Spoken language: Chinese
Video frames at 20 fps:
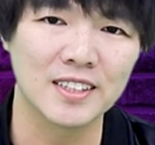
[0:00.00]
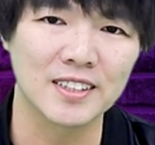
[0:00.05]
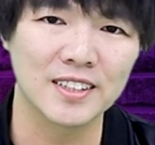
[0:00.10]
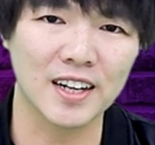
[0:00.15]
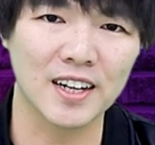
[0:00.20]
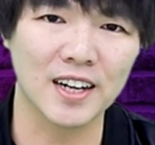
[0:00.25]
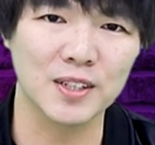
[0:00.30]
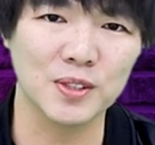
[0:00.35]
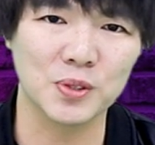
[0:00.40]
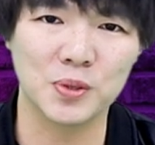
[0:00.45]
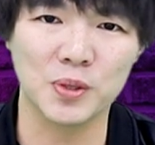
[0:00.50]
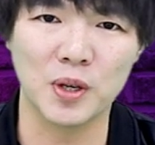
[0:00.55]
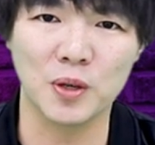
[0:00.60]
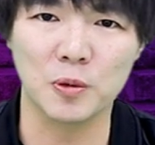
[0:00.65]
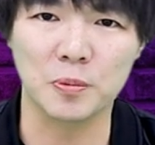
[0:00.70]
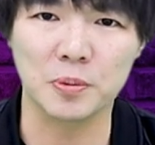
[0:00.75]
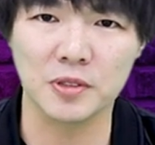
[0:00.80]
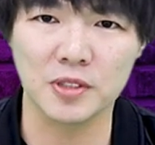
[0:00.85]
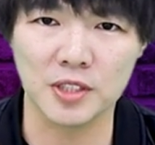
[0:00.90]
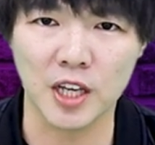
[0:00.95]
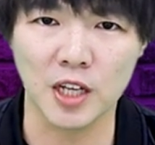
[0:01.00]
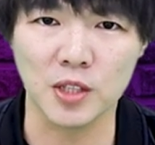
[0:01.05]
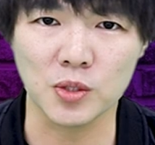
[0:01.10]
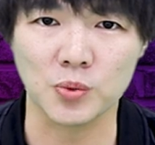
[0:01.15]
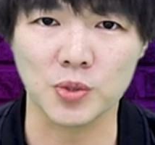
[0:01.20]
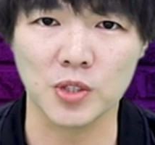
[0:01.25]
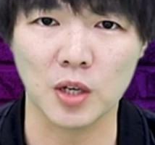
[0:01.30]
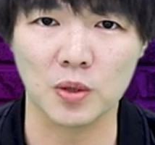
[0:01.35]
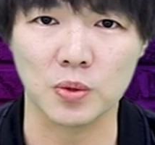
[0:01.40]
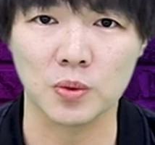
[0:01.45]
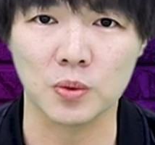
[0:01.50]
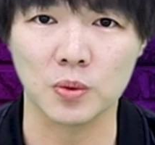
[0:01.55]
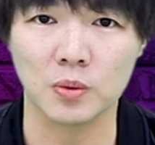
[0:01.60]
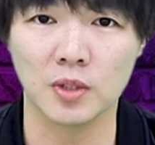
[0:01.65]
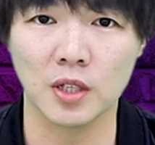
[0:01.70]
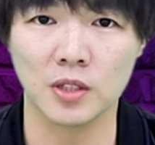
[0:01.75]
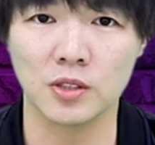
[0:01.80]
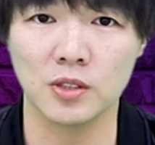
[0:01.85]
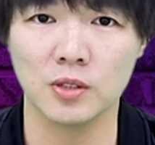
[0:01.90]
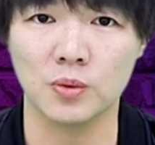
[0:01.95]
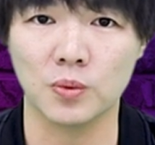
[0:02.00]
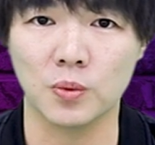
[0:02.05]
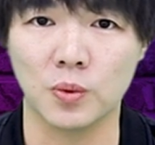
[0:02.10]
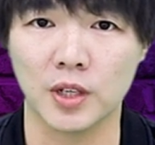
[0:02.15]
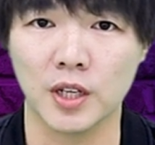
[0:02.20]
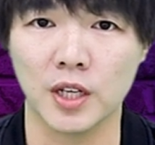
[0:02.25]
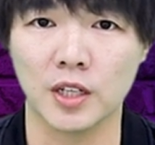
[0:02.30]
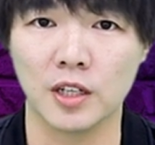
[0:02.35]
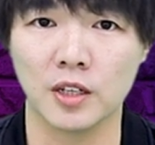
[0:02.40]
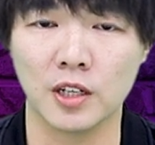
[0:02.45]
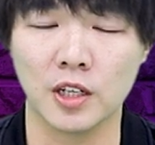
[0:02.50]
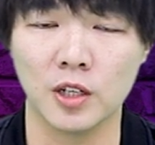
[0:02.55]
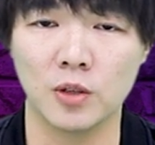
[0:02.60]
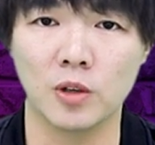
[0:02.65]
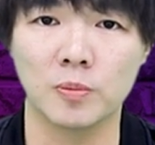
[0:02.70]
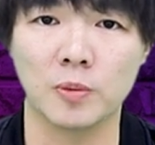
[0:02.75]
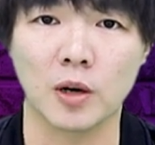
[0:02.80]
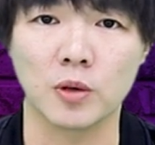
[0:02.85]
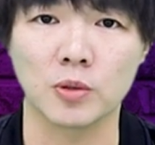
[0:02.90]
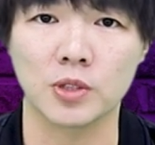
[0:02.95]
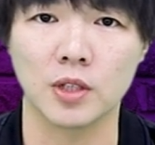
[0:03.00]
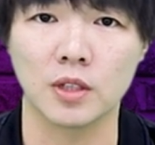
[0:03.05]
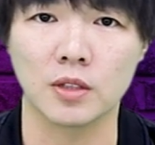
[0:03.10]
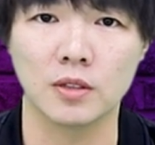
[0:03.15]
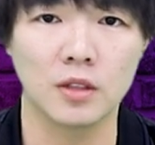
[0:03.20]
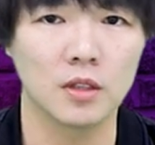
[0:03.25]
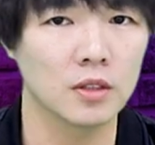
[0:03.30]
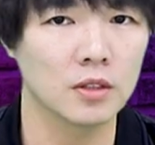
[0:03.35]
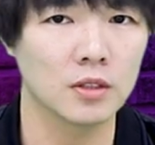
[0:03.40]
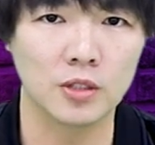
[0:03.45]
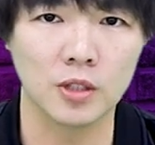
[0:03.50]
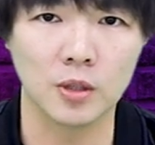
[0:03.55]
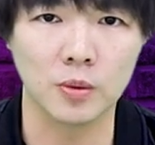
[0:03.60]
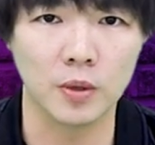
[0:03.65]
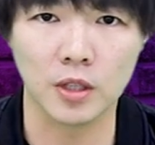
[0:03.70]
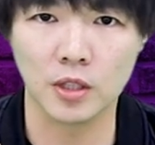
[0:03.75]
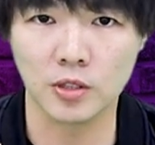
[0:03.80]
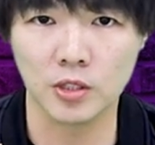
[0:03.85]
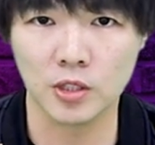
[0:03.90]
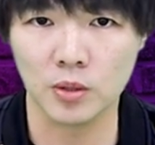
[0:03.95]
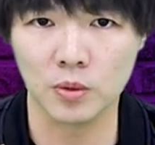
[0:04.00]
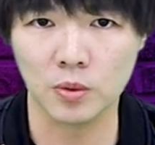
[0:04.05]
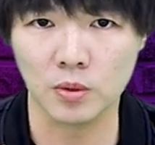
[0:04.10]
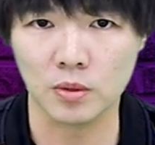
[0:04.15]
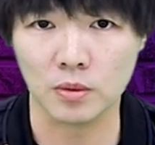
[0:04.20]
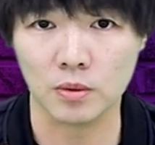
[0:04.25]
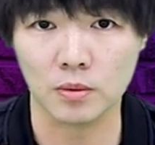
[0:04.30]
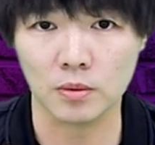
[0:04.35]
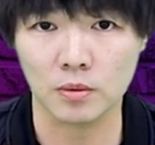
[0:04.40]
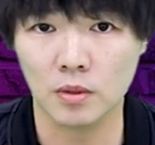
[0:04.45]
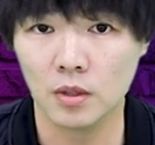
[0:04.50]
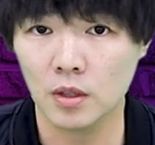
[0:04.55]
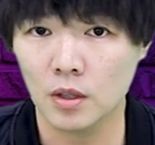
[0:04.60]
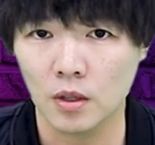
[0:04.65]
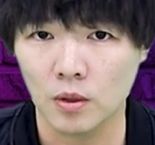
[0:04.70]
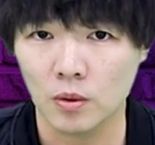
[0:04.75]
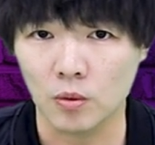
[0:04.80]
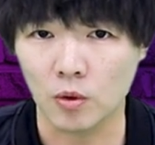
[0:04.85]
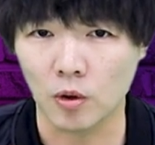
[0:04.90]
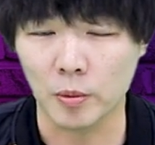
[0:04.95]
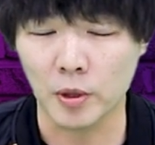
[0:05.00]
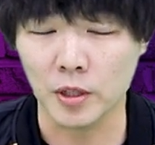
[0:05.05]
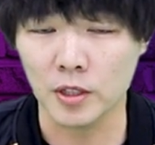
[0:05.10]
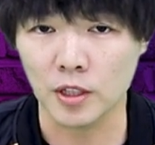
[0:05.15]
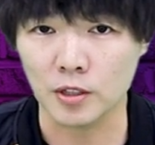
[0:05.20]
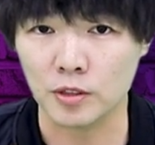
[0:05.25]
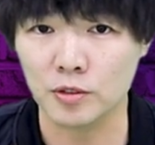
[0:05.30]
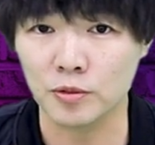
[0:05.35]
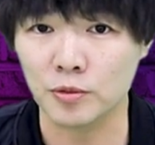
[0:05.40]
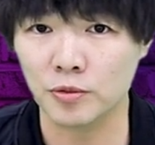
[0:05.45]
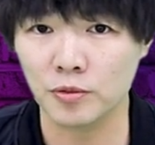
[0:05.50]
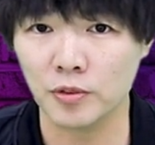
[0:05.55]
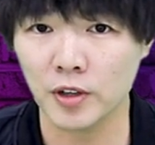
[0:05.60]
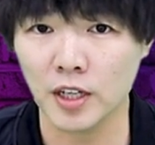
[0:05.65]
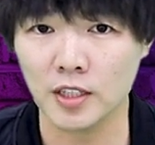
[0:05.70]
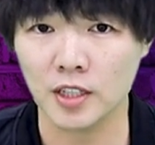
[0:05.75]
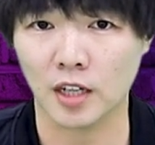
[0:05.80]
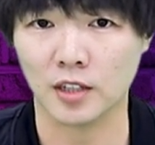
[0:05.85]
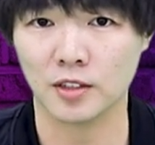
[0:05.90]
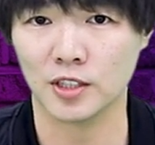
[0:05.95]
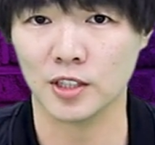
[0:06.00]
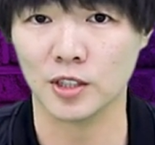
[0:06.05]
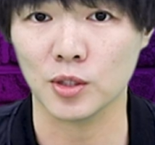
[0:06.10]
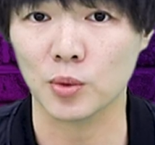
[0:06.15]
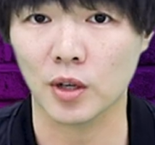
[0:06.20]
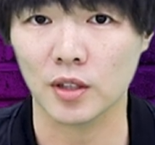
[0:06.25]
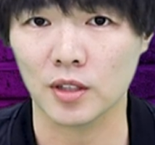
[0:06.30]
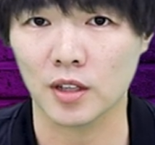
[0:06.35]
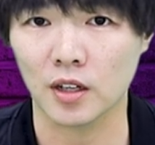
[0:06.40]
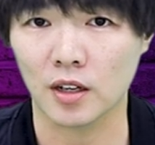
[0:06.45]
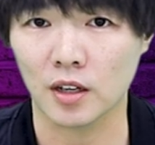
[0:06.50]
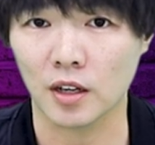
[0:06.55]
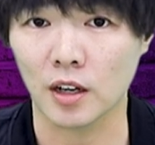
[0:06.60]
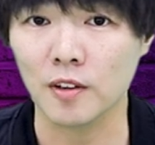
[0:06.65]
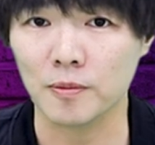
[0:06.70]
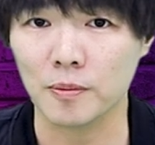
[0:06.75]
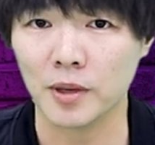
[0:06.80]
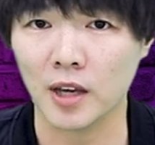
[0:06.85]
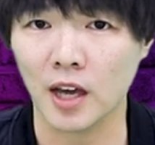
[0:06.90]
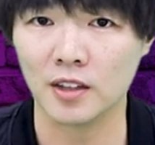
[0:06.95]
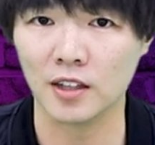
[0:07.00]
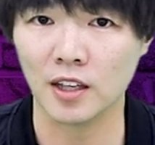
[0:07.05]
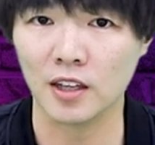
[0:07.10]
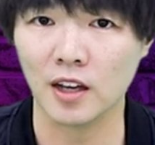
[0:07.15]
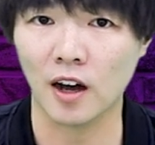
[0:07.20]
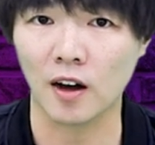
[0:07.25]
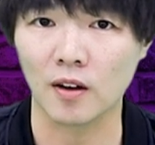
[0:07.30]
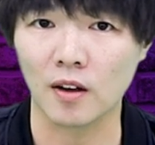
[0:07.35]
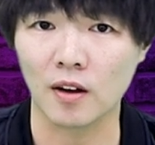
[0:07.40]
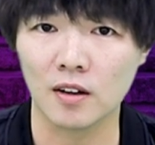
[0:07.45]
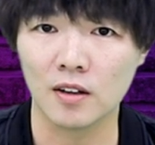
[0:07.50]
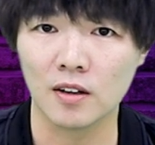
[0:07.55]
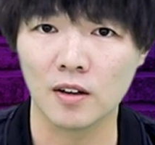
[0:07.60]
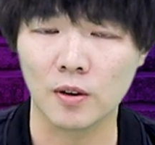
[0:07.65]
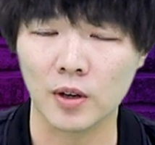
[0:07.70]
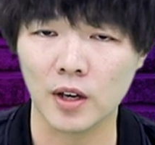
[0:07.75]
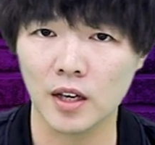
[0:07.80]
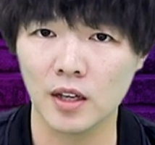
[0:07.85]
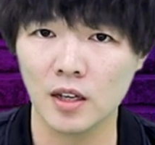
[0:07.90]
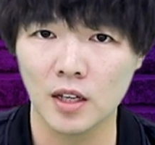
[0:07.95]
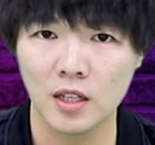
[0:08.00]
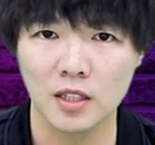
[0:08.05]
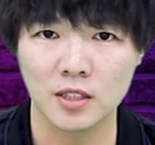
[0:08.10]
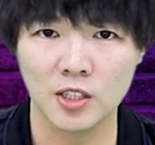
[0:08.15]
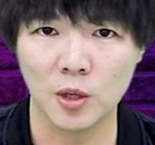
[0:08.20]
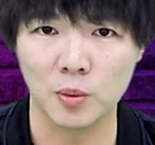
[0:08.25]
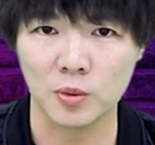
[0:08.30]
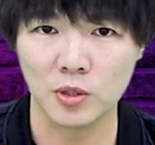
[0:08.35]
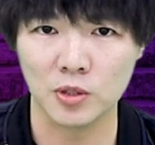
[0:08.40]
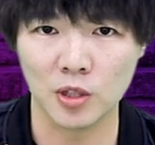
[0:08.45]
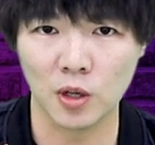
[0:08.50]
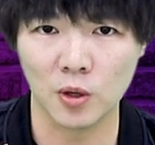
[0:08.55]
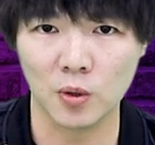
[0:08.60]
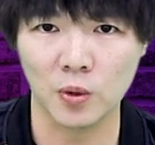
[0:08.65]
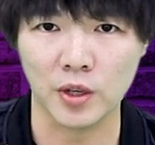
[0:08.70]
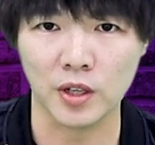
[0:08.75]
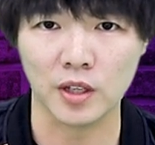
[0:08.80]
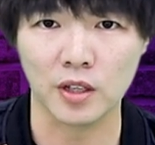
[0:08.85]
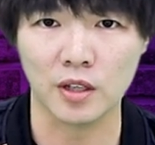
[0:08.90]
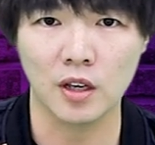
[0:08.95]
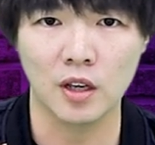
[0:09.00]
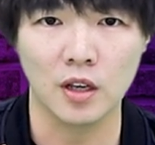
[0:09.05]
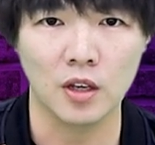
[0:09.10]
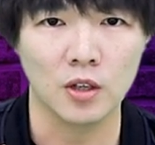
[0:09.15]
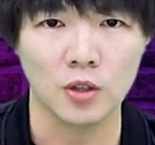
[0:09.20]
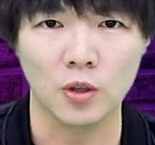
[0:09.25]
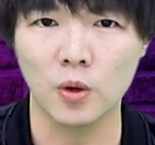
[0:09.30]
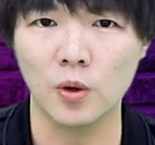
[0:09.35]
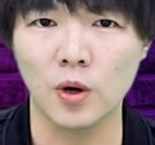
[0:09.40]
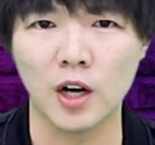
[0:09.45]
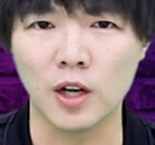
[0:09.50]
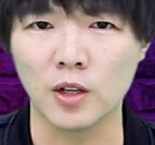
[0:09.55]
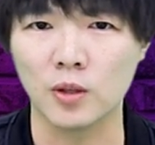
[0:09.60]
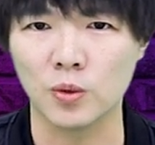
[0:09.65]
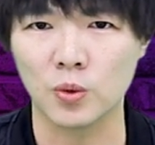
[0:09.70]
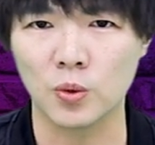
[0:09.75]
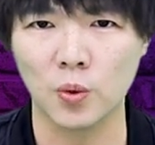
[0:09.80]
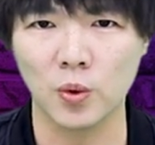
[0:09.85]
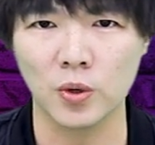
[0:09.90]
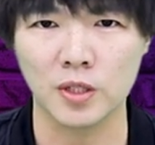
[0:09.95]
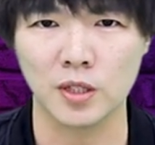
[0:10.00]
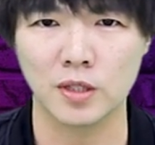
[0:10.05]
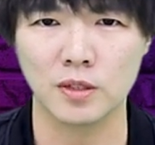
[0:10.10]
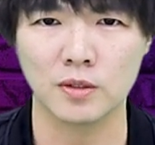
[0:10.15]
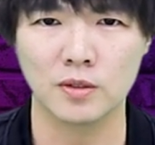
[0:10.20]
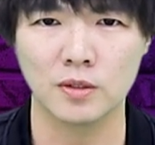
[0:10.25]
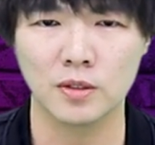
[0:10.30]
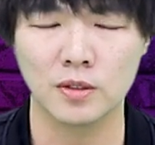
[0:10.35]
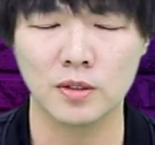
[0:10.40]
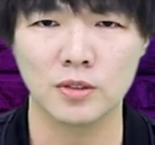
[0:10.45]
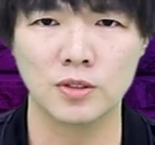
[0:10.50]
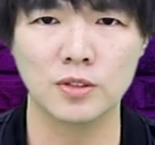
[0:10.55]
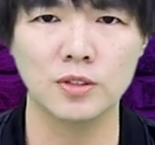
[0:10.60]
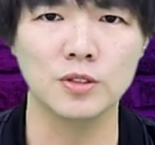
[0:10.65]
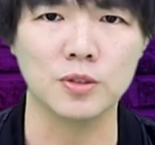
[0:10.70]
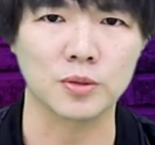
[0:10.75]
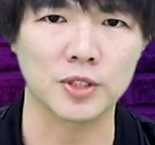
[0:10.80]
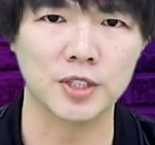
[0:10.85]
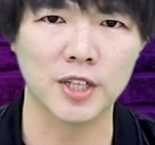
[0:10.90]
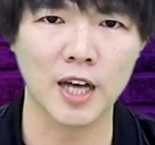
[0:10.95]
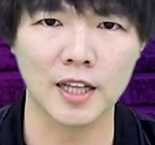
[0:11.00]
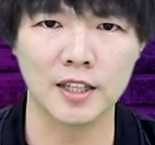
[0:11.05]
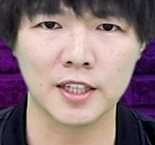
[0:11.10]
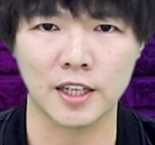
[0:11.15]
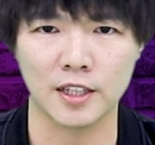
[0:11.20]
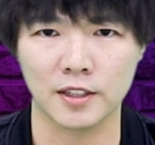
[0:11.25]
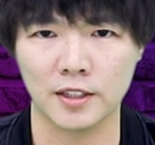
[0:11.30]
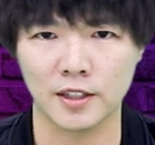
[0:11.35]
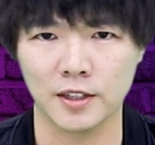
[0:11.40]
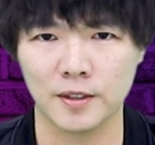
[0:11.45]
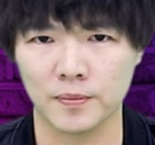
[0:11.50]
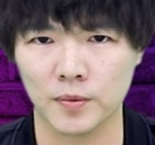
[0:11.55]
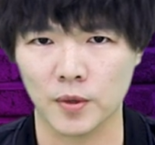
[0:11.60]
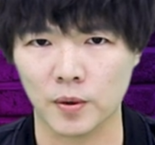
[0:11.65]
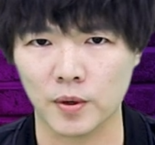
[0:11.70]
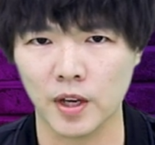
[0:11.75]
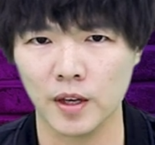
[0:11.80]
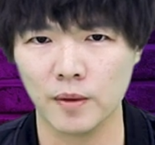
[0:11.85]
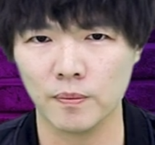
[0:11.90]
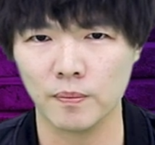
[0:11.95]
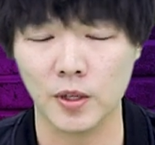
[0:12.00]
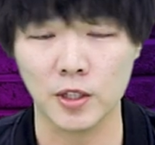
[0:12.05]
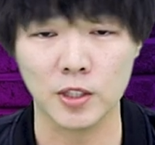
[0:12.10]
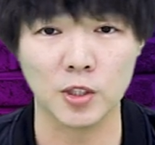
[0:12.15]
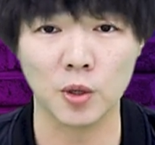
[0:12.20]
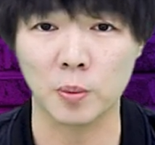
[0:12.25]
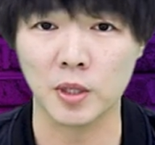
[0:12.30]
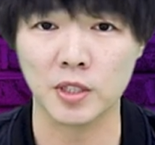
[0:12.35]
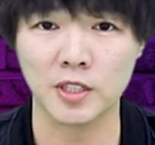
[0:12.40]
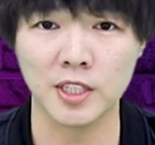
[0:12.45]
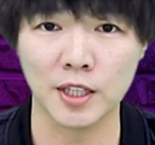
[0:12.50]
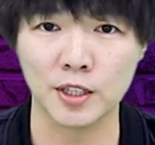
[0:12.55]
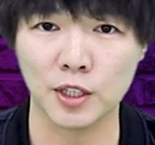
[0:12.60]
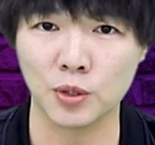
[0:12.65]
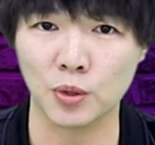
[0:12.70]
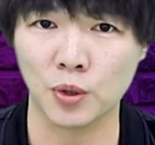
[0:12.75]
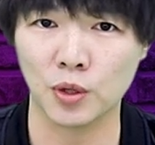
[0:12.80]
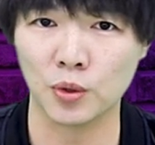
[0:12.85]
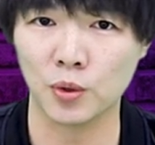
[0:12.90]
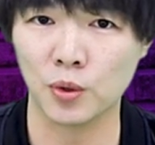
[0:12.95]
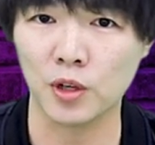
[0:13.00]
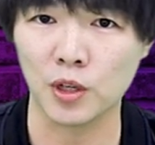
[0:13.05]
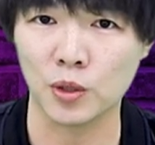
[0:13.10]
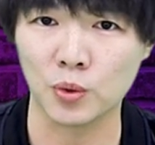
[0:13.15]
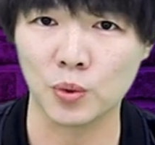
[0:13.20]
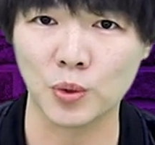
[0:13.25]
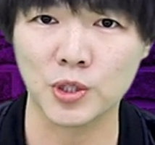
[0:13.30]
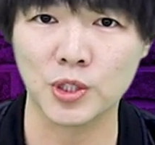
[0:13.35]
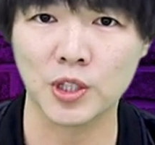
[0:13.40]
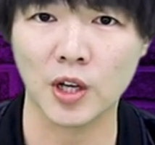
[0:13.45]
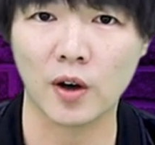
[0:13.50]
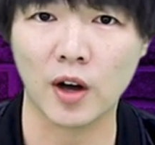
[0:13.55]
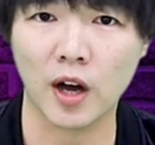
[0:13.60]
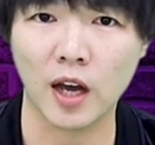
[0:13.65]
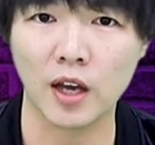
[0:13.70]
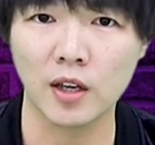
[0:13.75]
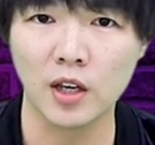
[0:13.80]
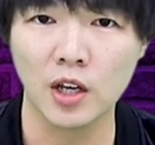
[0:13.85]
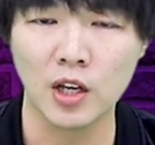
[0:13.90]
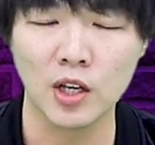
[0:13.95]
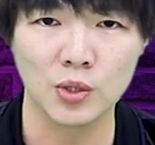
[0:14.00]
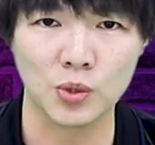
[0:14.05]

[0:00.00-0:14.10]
当然虽然我不是天主教徒但是我可以跟各位保证身为一个基督徒我们也是非常极端的 fbi 听好了 ok 在我们的教会里有很多人是有家庭的，OK，而且我们的家庭通常都有很多小孩，